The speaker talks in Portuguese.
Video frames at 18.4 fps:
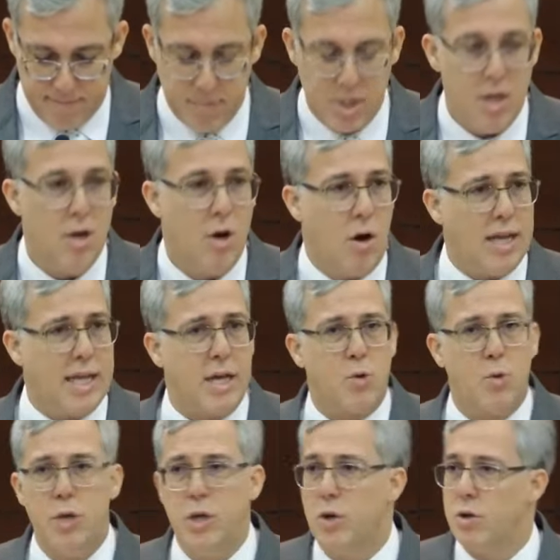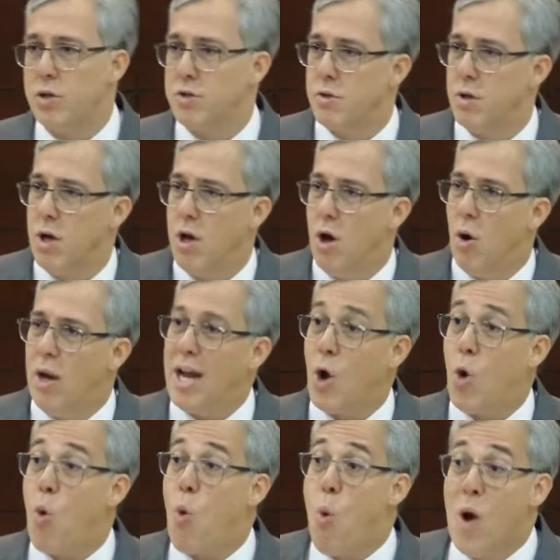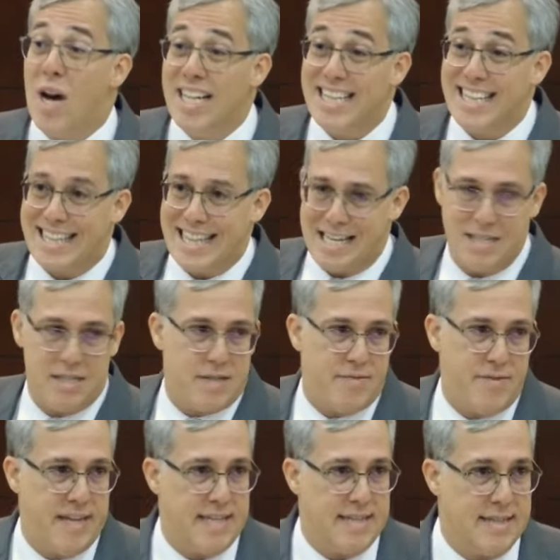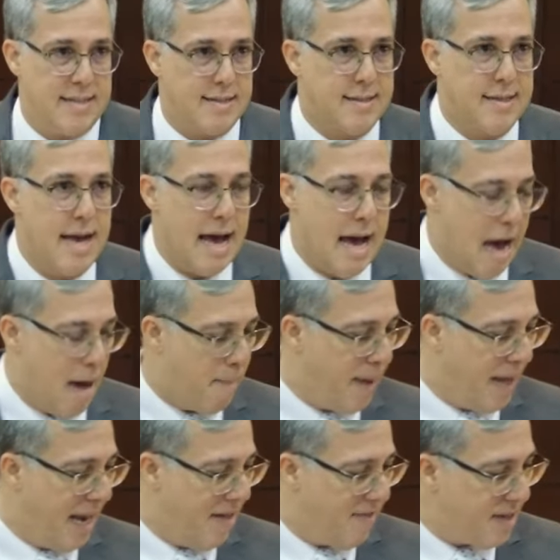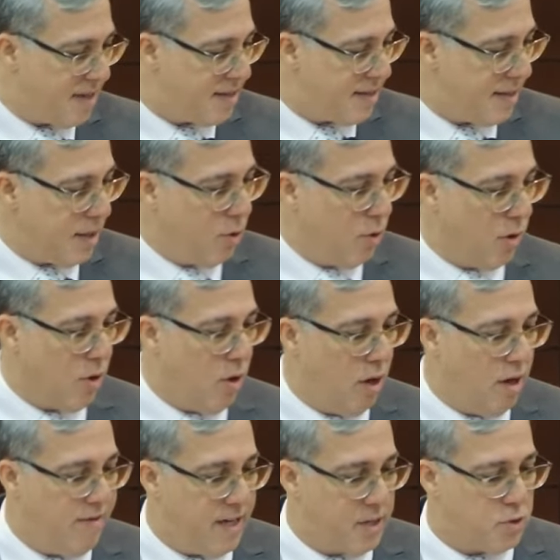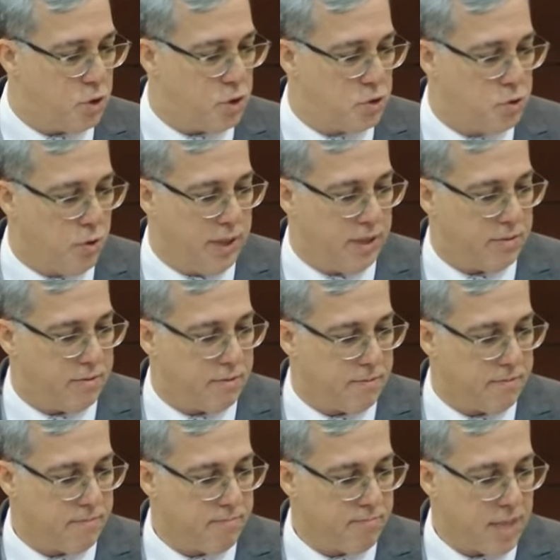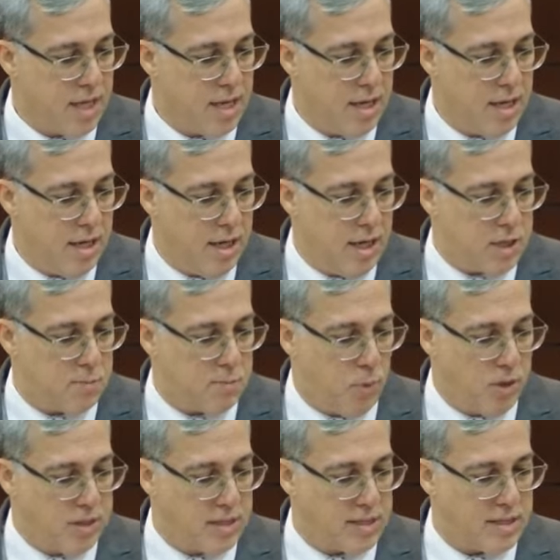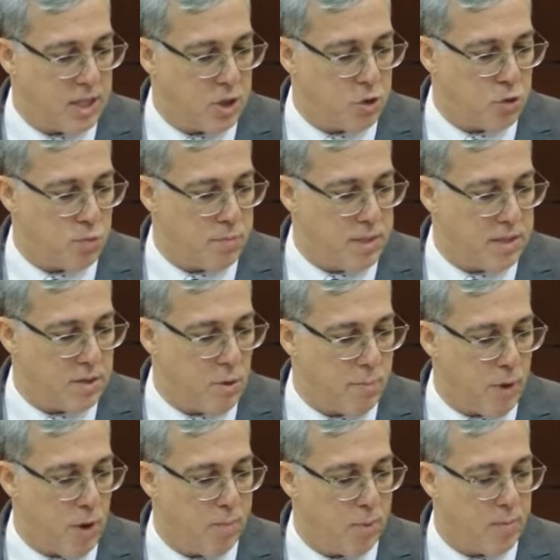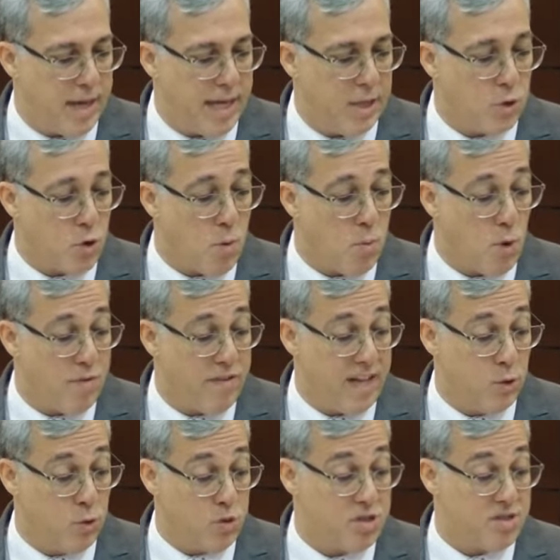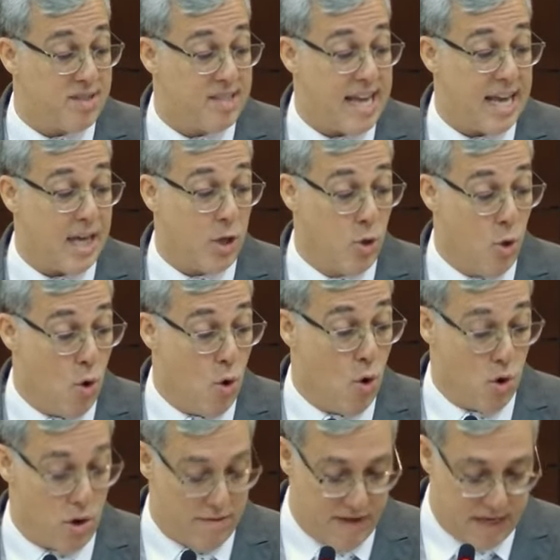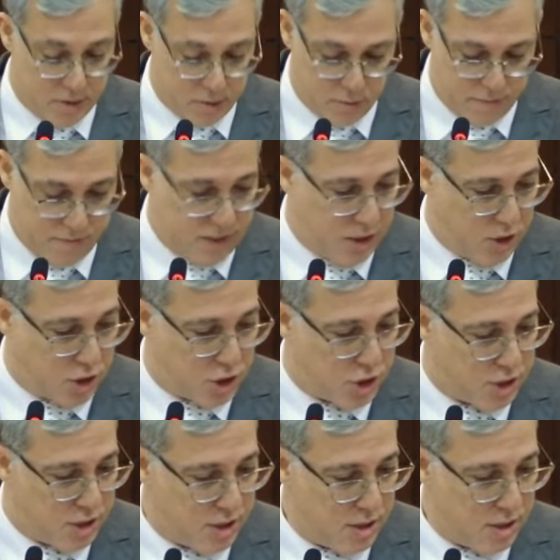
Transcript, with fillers: Olha que curioso. Olha quantas vezes a palavra Senhor. Olha o verso 18. Esposa, sede submissa ao próprio marido, como convém no Senhor. Verso 20.